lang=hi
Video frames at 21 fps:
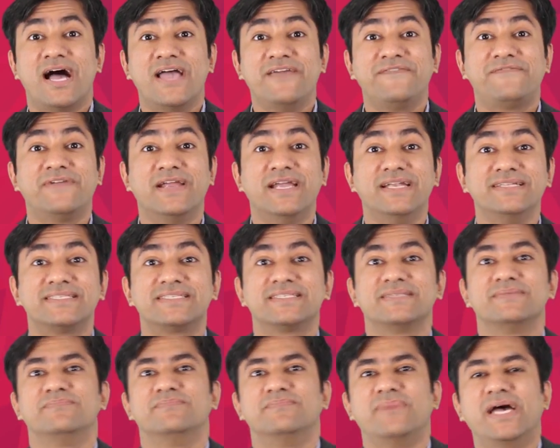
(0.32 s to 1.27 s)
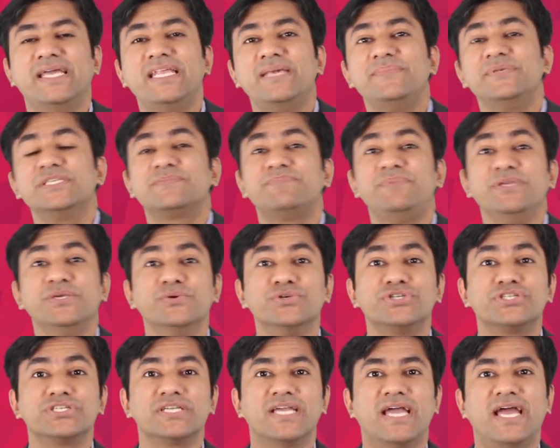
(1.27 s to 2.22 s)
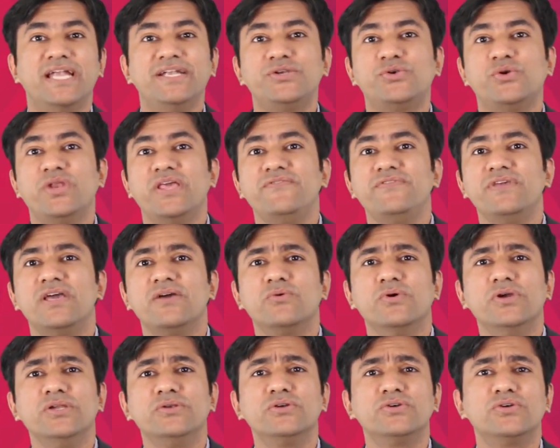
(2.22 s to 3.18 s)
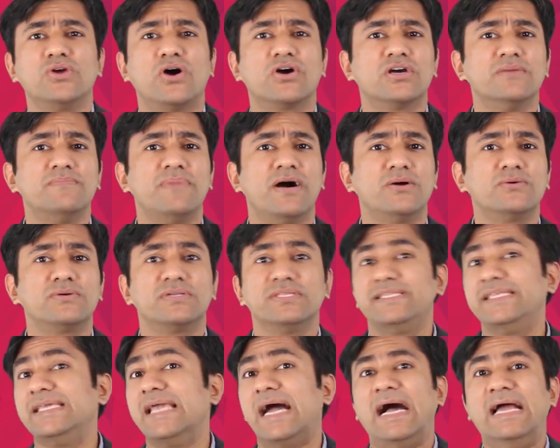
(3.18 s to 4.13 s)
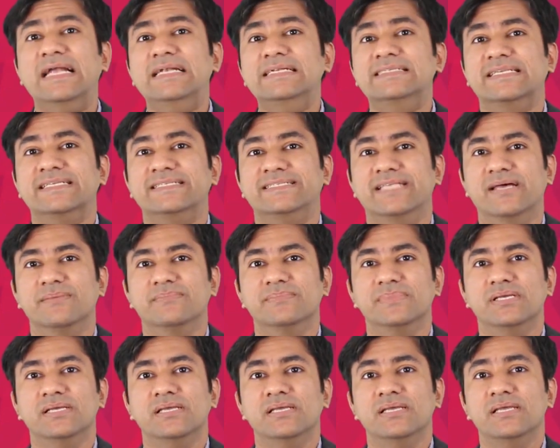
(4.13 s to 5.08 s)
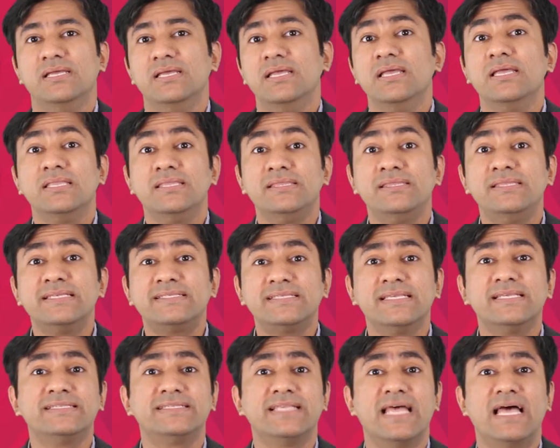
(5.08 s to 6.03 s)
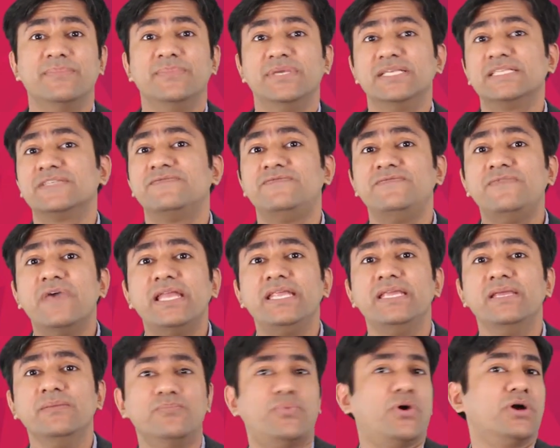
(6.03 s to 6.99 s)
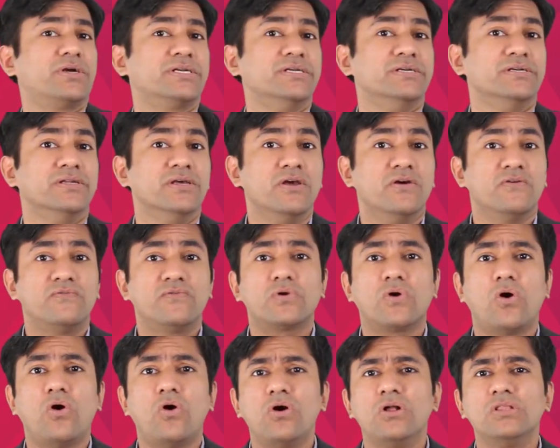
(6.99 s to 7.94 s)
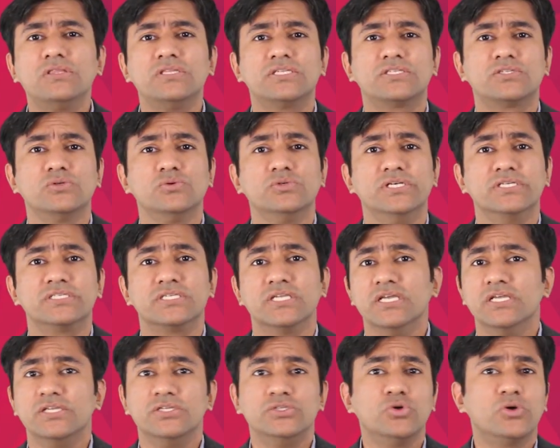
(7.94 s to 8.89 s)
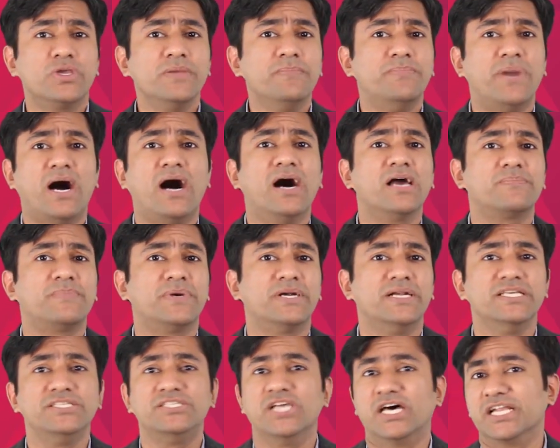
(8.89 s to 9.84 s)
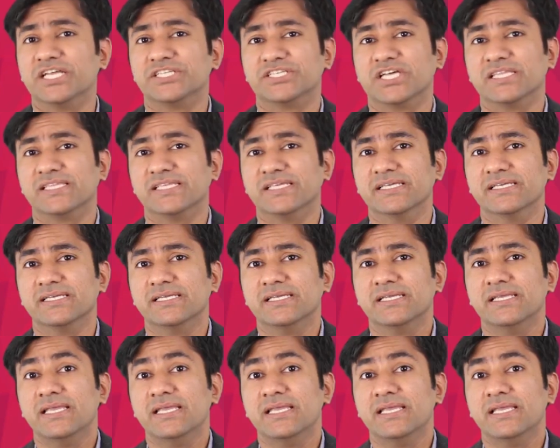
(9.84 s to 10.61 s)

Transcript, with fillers: Hi friends, my name is Piyush and today we are going to talk about the IELTS exam. This exam is very important for all the students जो कि बाहर पढ़ने जाना चाहते हैं